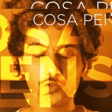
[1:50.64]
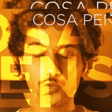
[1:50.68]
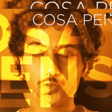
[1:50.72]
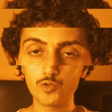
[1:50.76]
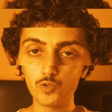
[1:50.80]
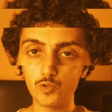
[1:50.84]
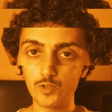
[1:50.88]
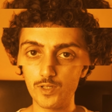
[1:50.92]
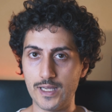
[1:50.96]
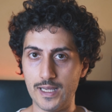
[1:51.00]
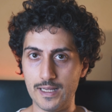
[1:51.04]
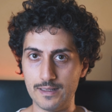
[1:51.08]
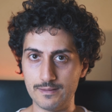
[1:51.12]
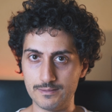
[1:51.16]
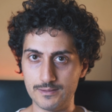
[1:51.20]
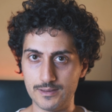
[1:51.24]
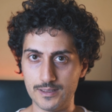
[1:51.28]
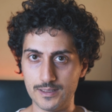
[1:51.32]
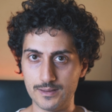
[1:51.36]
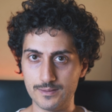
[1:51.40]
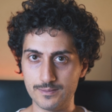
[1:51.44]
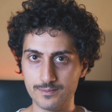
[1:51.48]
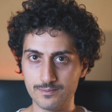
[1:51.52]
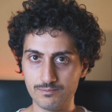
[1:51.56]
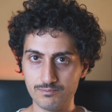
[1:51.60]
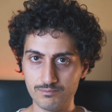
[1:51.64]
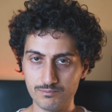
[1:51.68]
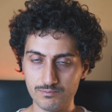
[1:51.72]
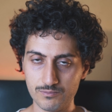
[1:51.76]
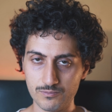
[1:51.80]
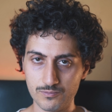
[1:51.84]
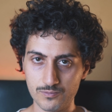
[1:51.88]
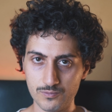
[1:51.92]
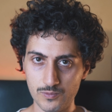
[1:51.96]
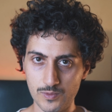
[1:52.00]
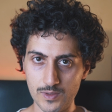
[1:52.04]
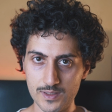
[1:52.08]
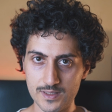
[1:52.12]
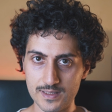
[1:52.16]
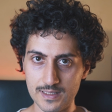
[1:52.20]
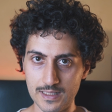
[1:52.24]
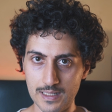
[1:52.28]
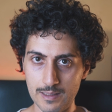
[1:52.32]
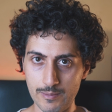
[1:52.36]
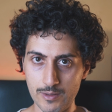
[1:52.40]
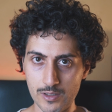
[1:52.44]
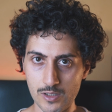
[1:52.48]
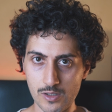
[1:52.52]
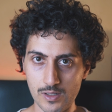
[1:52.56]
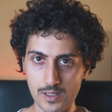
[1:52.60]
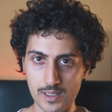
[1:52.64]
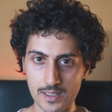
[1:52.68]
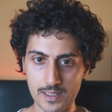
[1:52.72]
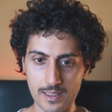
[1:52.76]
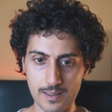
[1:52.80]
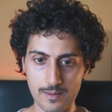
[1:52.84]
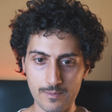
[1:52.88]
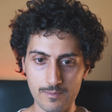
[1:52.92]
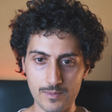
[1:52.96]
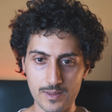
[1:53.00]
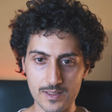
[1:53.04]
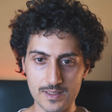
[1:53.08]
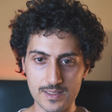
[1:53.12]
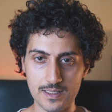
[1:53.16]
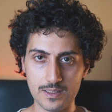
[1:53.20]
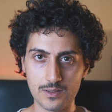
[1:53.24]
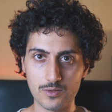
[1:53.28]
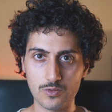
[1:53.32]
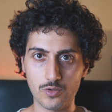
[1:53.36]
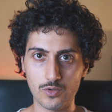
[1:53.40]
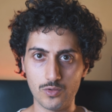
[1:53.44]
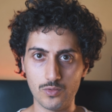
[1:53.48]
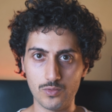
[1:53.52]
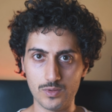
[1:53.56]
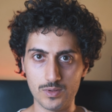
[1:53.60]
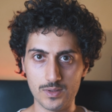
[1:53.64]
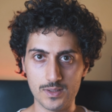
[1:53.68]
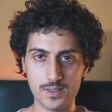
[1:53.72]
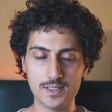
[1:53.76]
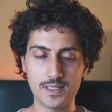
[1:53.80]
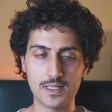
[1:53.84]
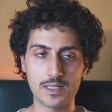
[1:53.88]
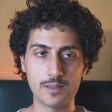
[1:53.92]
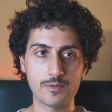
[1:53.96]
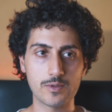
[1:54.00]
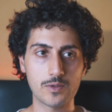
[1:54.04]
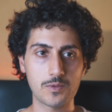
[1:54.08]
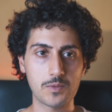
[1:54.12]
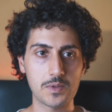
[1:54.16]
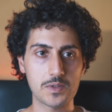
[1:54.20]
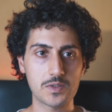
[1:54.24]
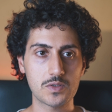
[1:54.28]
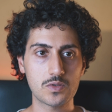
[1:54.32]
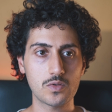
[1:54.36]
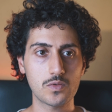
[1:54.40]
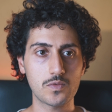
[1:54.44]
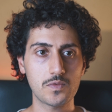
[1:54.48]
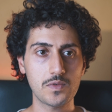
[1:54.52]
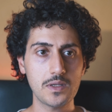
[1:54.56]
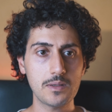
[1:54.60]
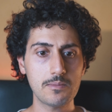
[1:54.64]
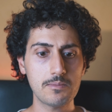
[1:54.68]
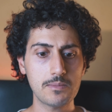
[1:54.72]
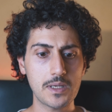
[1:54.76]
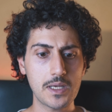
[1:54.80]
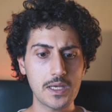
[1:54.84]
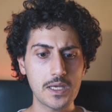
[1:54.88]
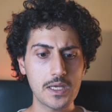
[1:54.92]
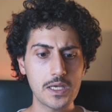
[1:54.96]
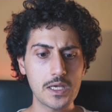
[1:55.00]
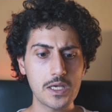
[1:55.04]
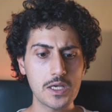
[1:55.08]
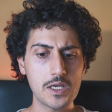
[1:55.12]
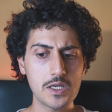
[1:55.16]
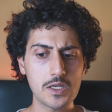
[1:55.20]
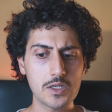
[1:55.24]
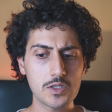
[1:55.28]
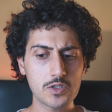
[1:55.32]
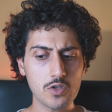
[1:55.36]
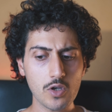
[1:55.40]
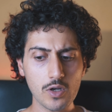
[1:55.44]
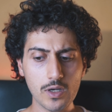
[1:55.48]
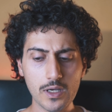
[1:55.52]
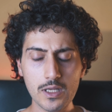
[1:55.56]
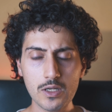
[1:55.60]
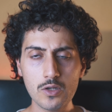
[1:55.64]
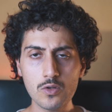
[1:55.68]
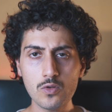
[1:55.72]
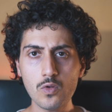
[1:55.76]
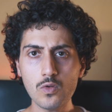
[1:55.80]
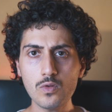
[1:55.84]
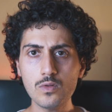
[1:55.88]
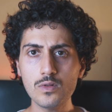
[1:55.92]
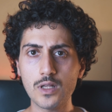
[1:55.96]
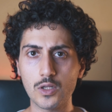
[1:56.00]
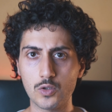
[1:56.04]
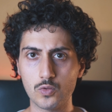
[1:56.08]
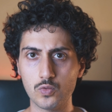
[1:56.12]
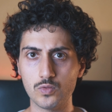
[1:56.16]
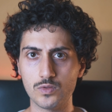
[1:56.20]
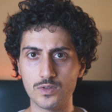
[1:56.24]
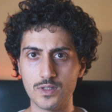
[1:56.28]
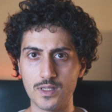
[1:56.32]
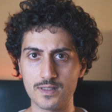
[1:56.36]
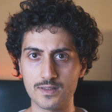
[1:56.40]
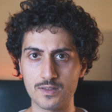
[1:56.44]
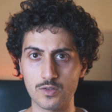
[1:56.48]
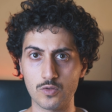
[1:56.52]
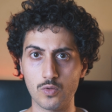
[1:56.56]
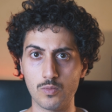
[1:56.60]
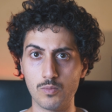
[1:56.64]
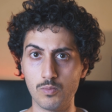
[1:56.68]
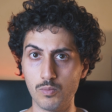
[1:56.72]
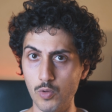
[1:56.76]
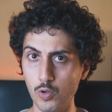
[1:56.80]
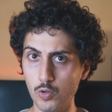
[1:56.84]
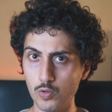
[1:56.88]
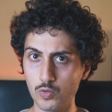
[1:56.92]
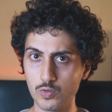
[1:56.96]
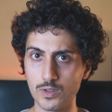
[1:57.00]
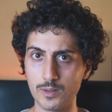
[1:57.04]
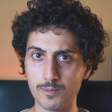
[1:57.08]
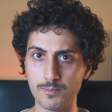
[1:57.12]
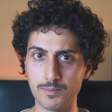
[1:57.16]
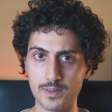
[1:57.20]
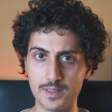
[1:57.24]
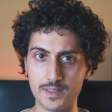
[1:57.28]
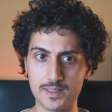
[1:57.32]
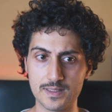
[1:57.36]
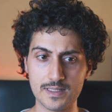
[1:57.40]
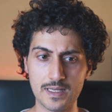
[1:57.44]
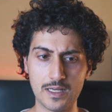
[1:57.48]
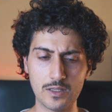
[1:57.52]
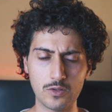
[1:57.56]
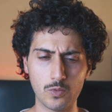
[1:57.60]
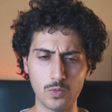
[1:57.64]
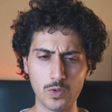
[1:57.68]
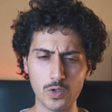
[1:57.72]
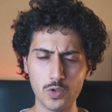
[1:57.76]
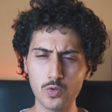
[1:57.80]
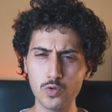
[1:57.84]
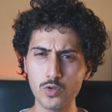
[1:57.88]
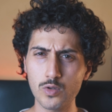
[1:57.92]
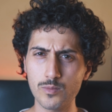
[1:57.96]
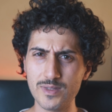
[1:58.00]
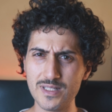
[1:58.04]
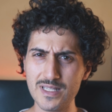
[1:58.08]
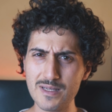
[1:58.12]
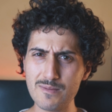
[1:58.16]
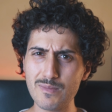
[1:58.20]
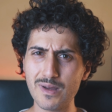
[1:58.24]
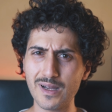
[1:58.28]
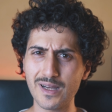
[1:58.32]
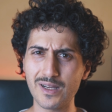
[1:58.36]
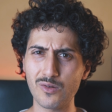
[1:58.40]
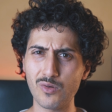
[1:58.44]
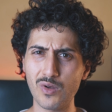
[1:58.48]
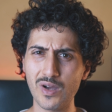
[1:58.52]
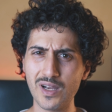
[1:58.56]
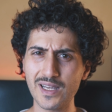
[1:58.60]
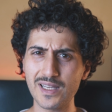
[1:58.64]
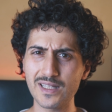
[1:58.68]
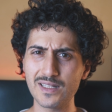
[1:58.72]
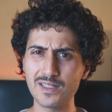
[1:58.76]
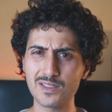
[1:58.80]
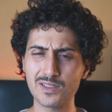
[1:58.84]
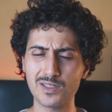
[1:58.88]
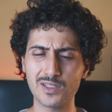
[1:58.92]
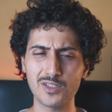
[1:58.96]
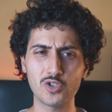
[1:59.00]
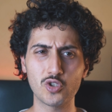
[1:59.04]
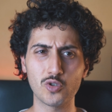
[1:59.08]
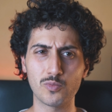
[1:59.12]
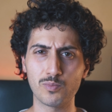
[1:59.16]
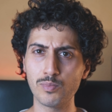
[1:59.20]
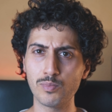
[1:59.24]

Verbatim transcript: toccante. Questa è la parola che mi sento di utilizzare per questo film. So che non da tutti è stato molto apprezzato, qualcuno mi sembra che l'ho anche descritto